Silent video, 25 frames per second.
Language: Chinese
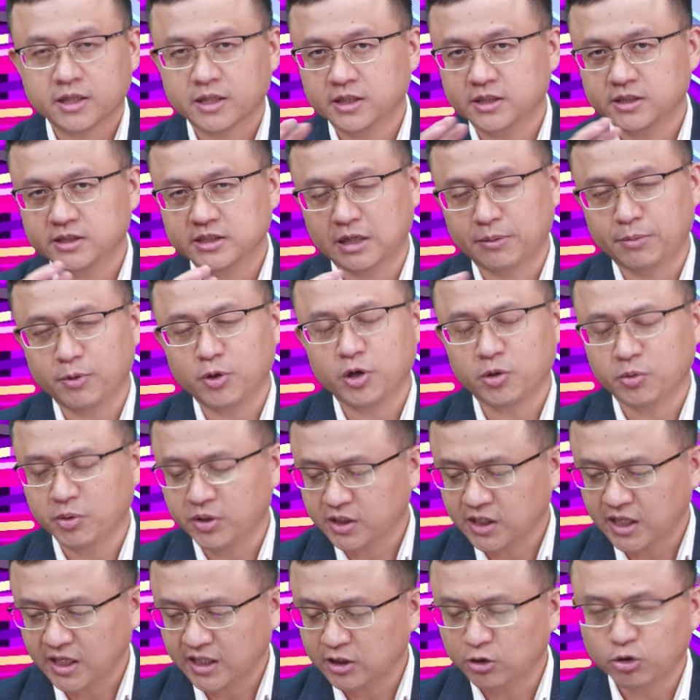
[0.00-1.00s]
小朋友也会
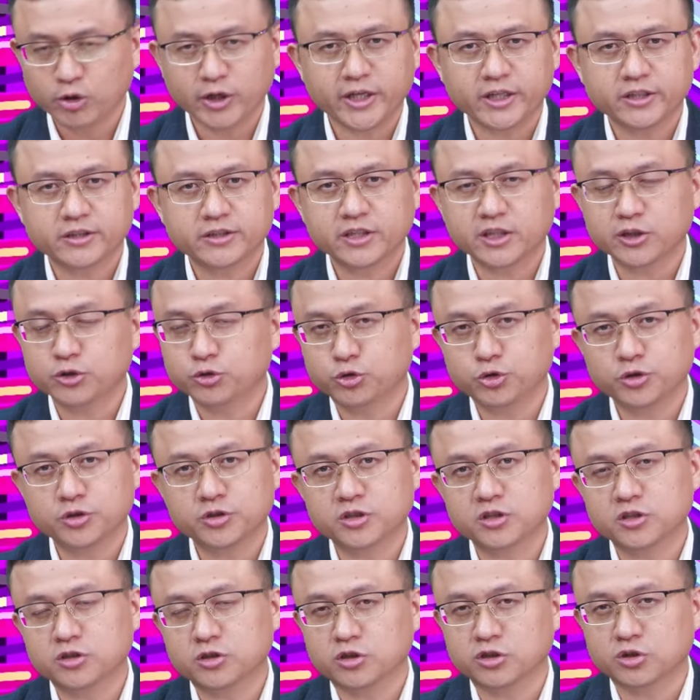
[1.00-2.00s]
看到，哎，这个趋
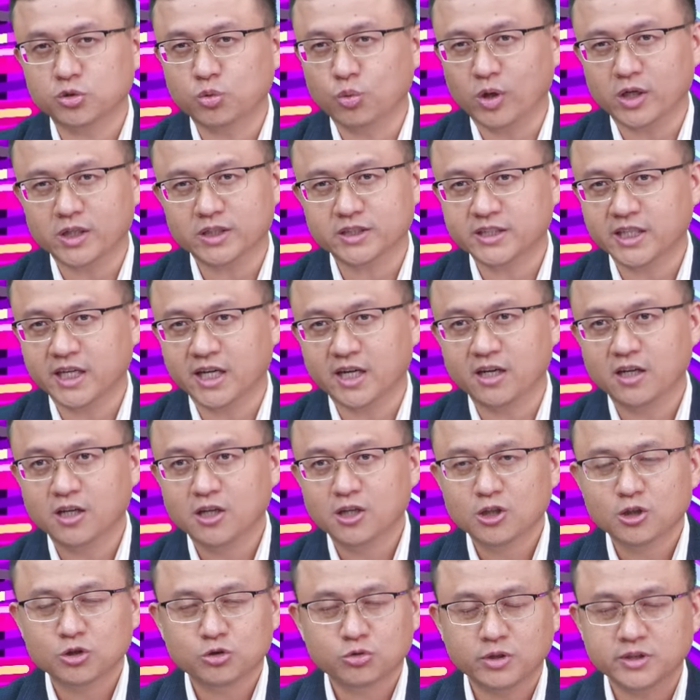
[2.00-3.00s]
势就是往下，
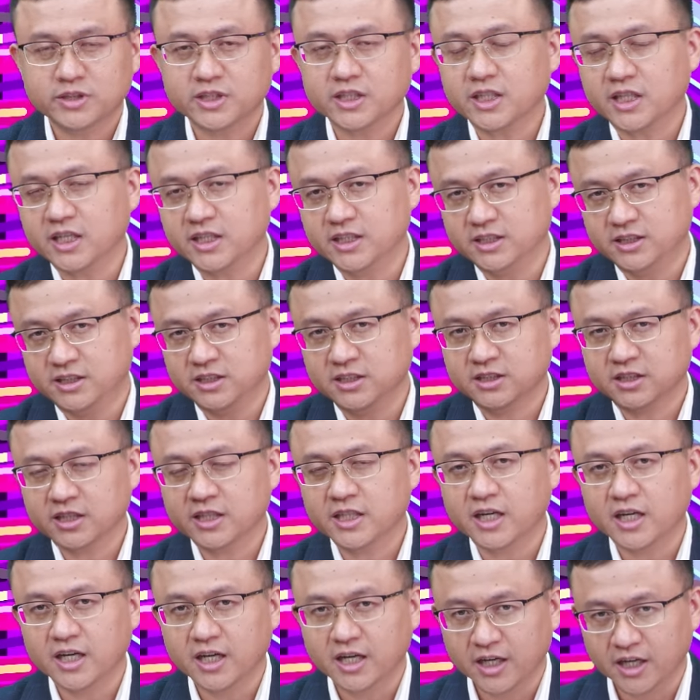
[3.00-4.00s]
所以这个已经是
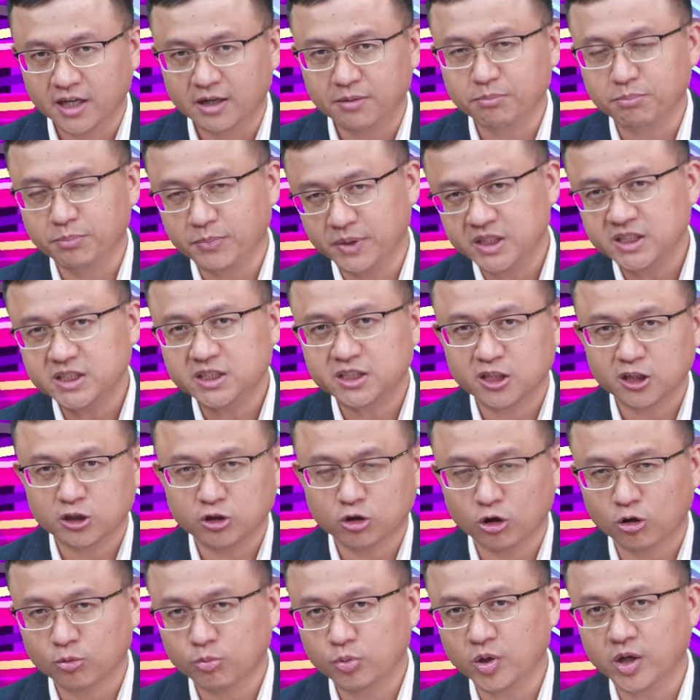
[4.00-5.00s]
个很明显的
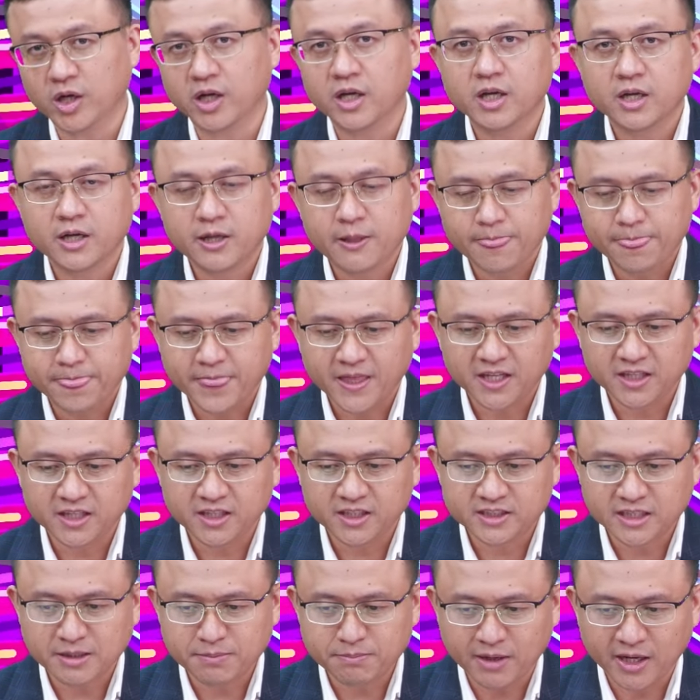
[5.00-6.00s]
头部了。那
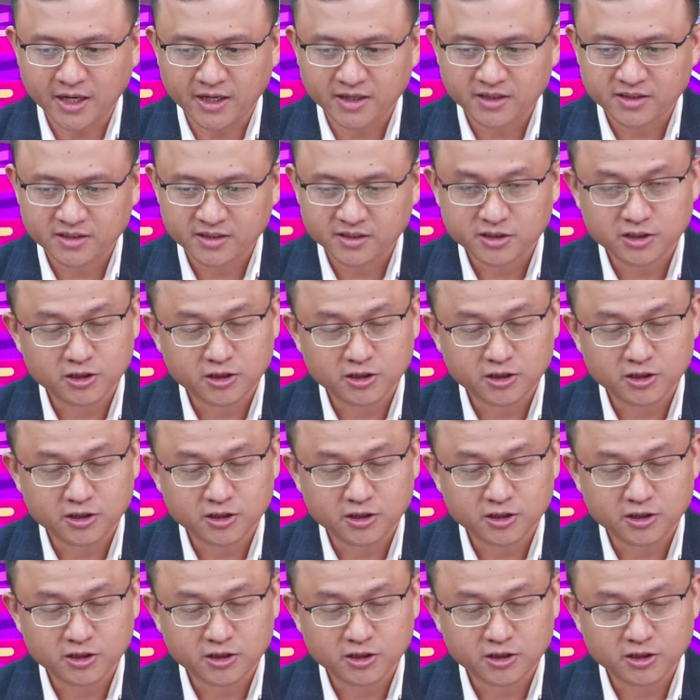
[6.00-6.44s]
你在买？